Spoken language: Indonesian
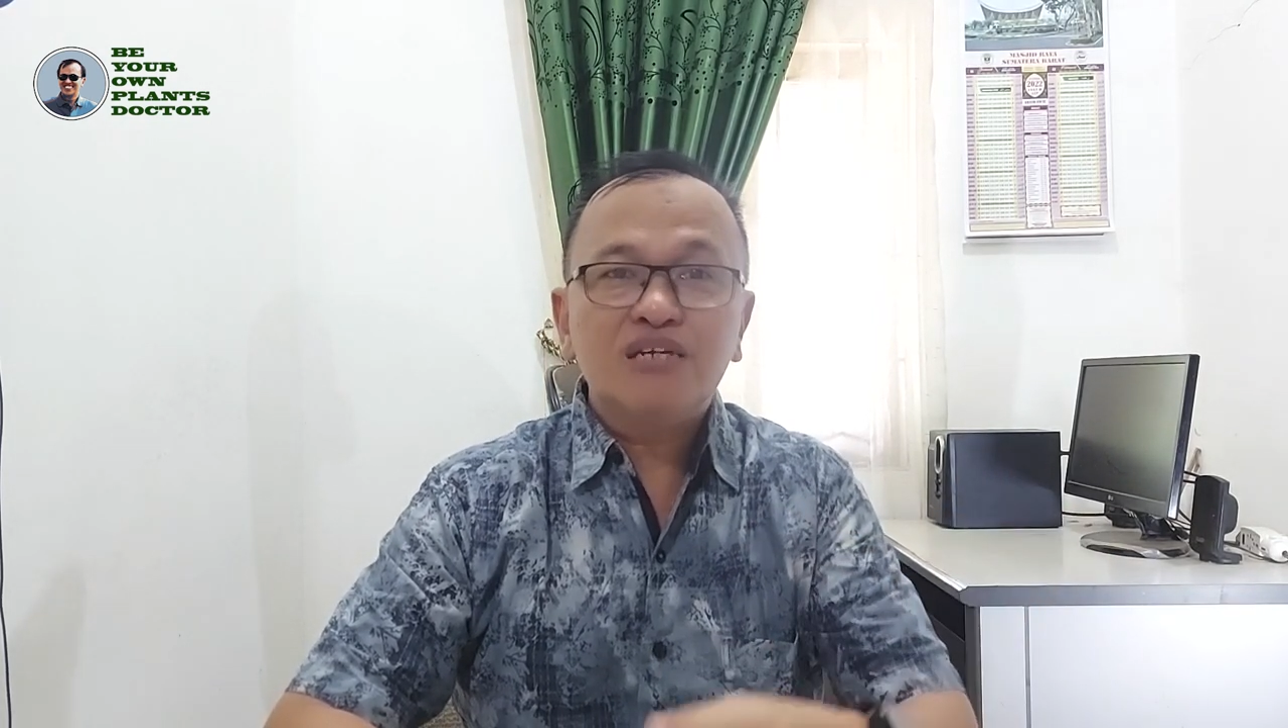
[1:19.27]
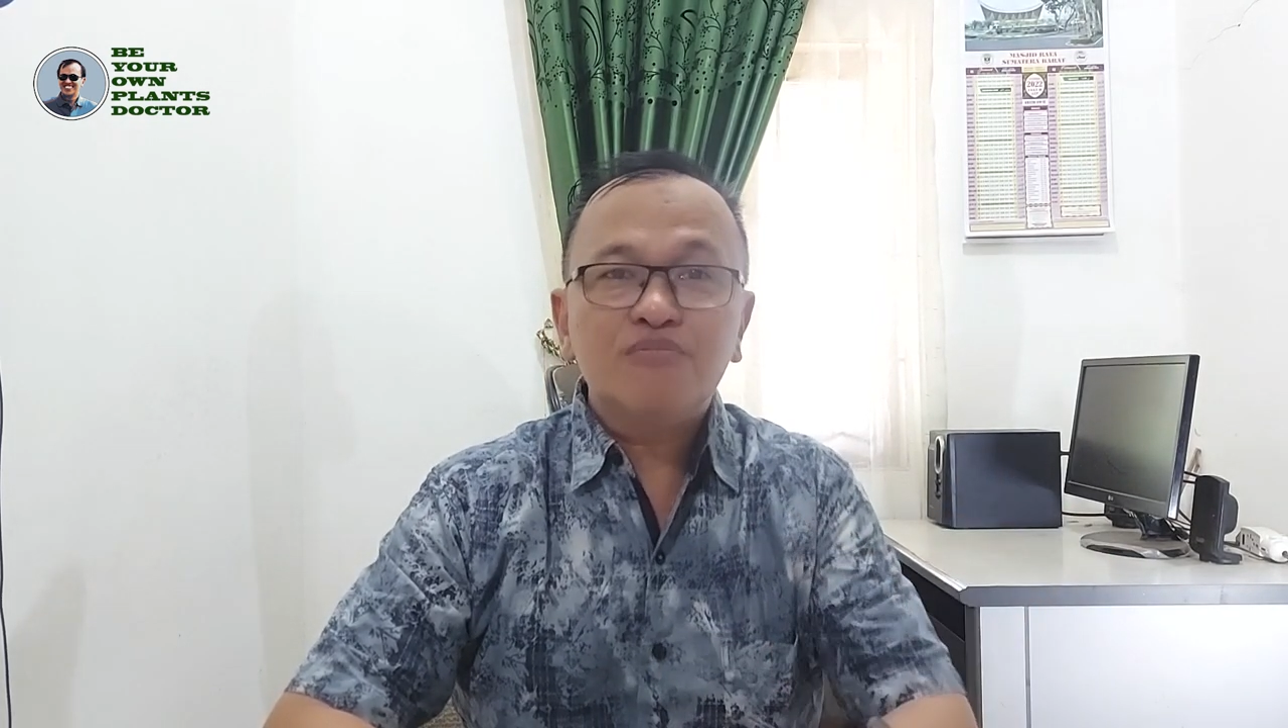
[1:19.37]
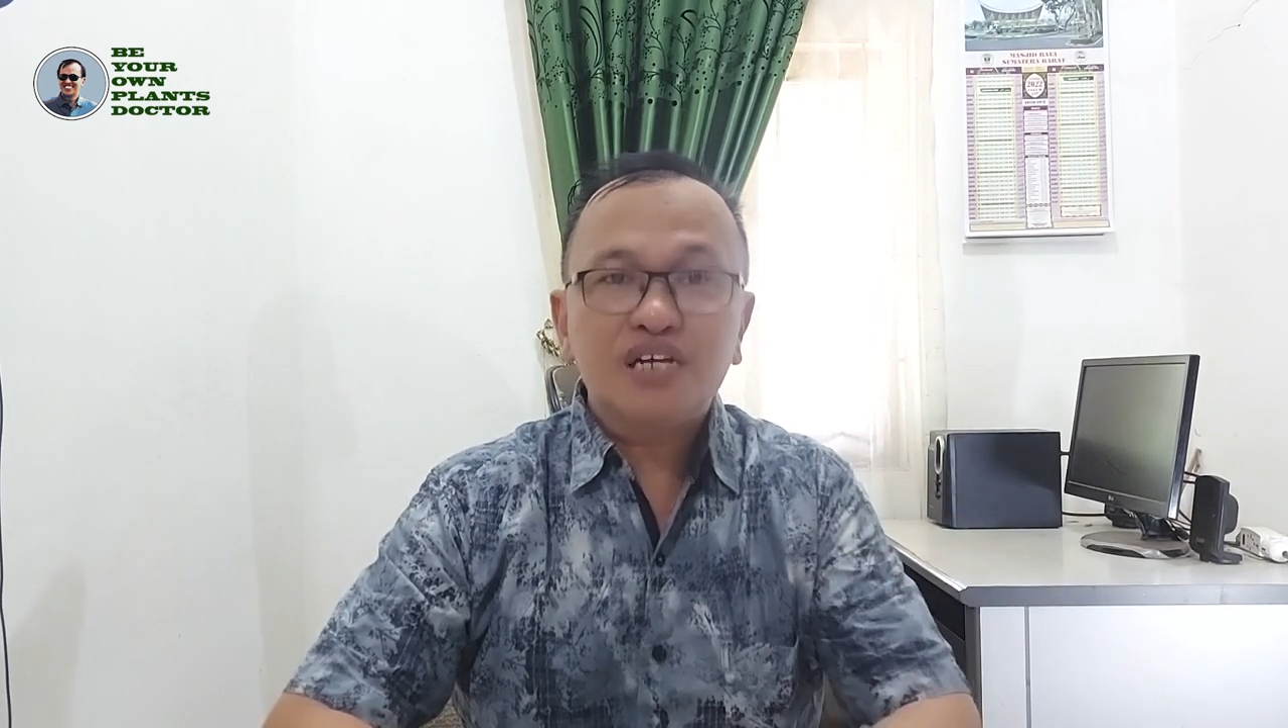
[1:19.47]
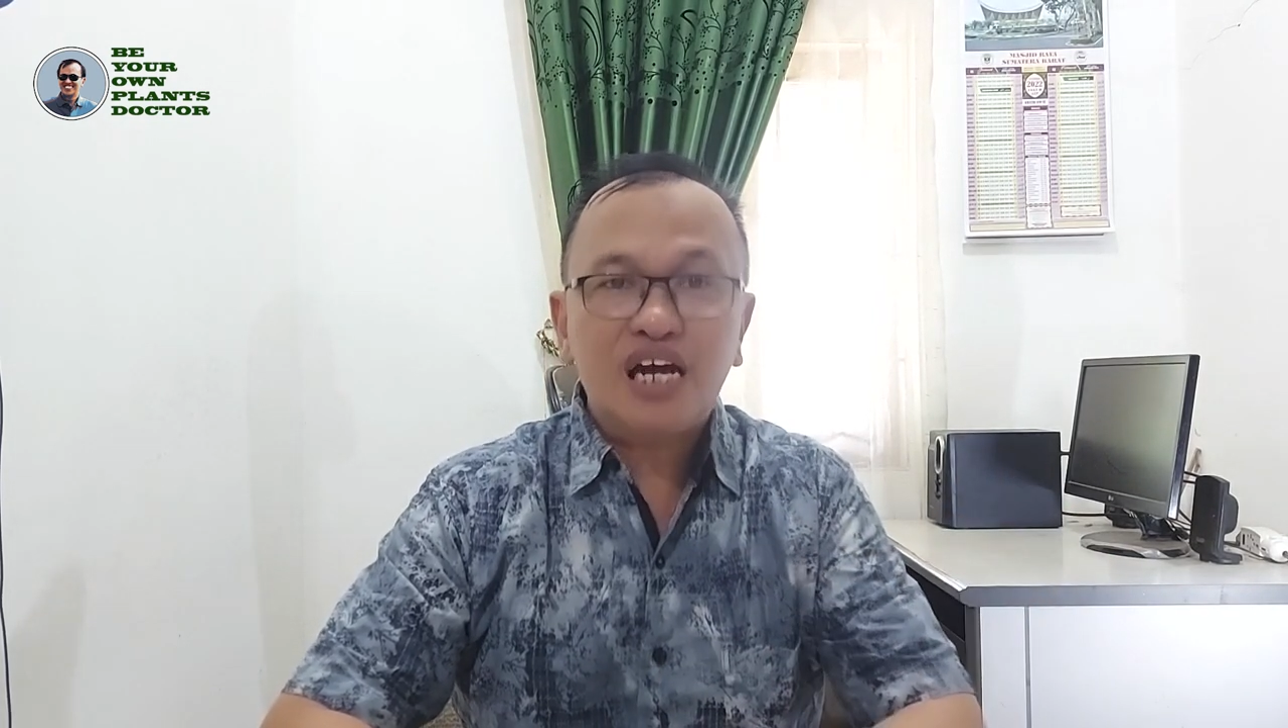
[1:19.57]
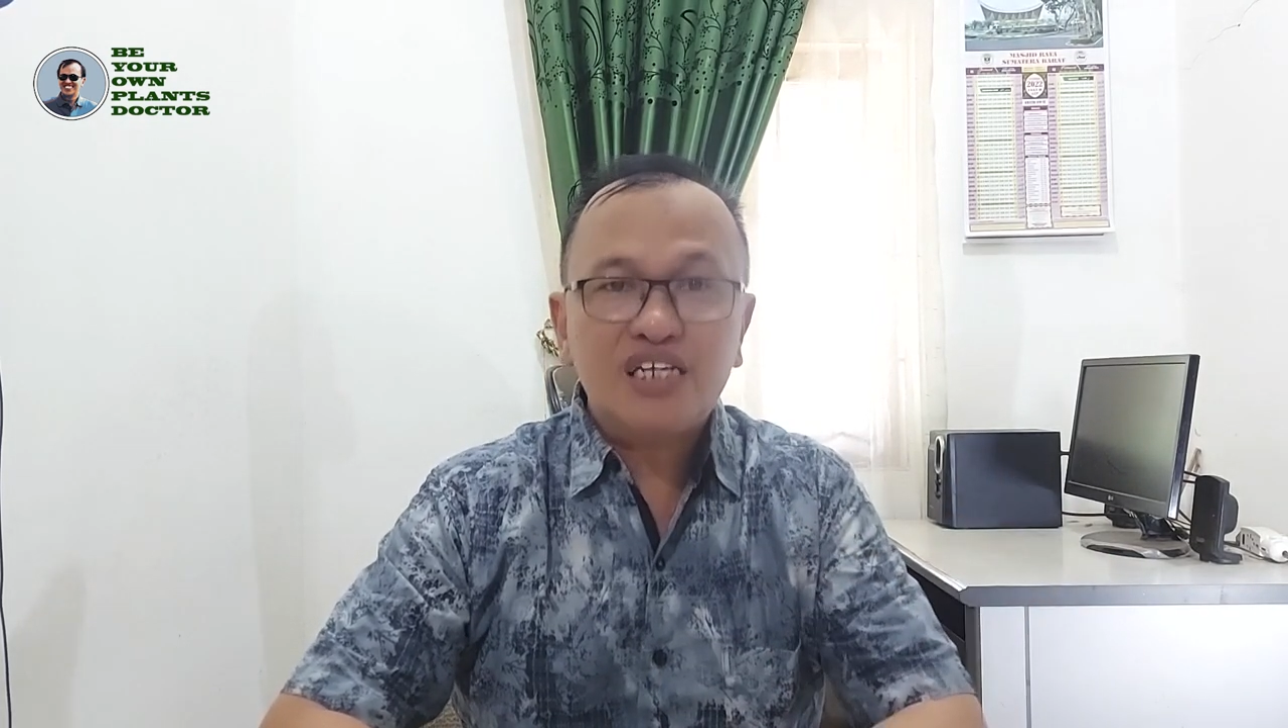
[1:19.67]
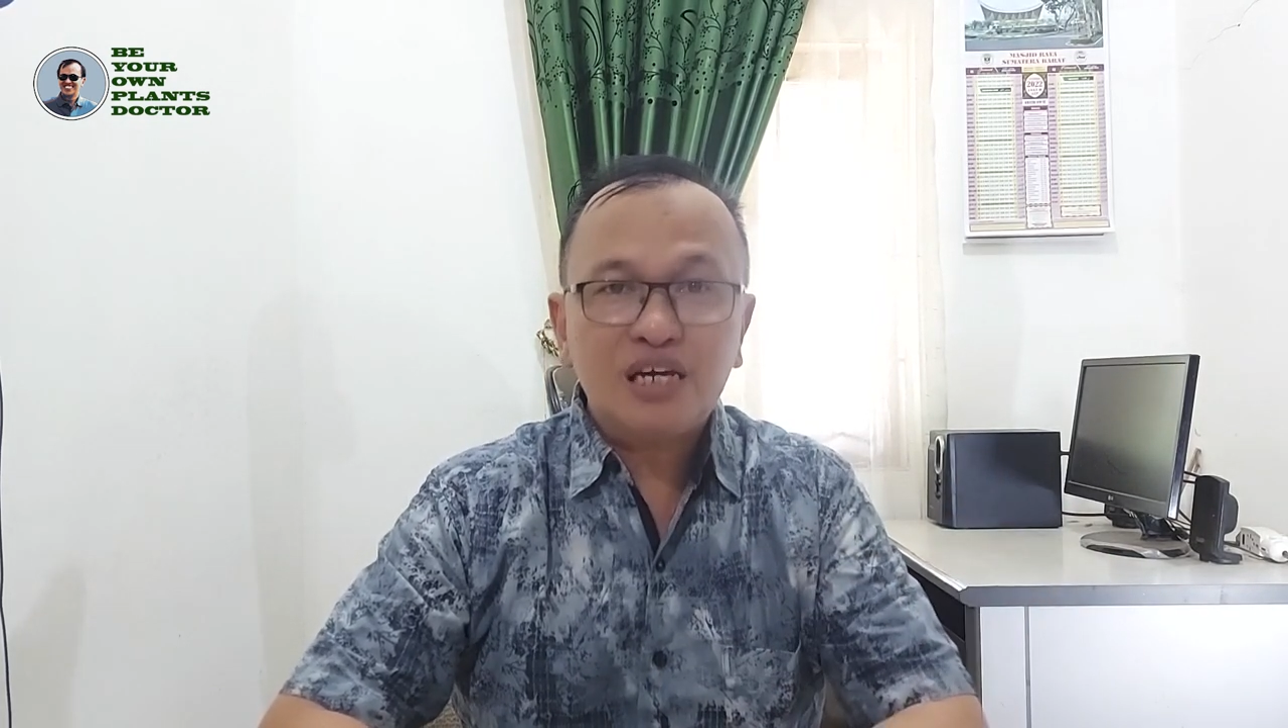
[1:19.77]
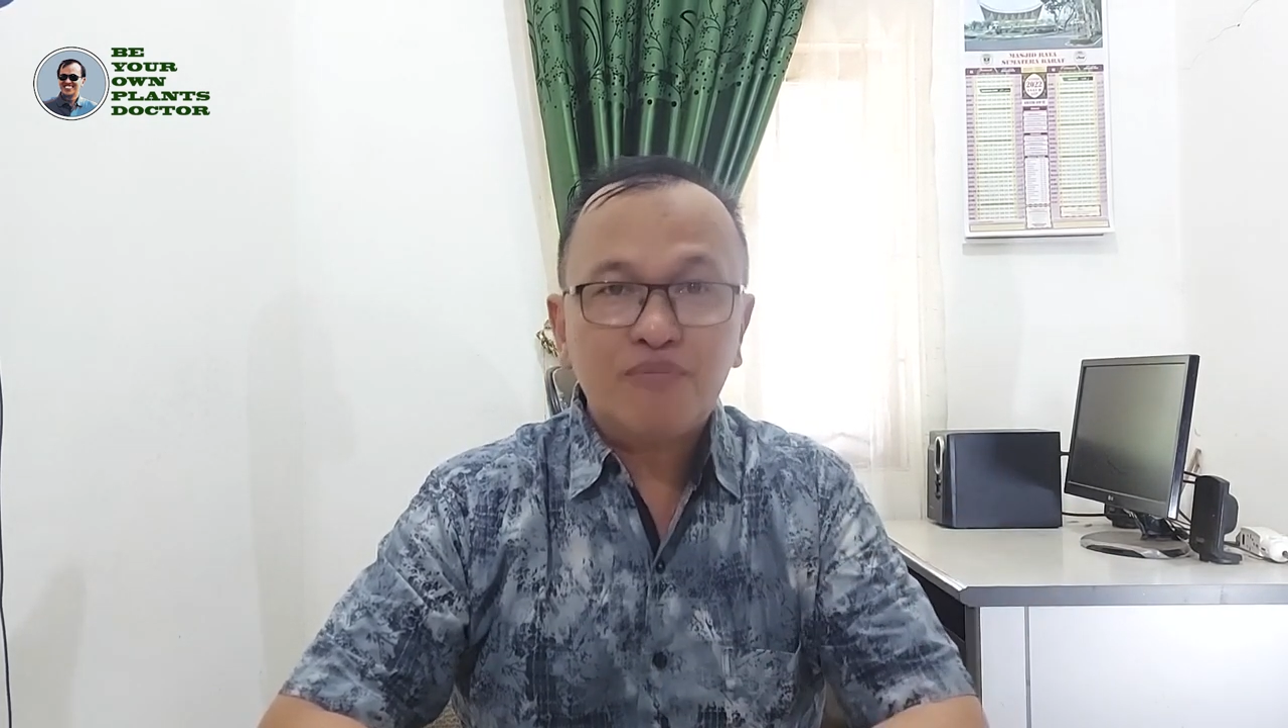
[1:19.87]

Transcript: diberikannya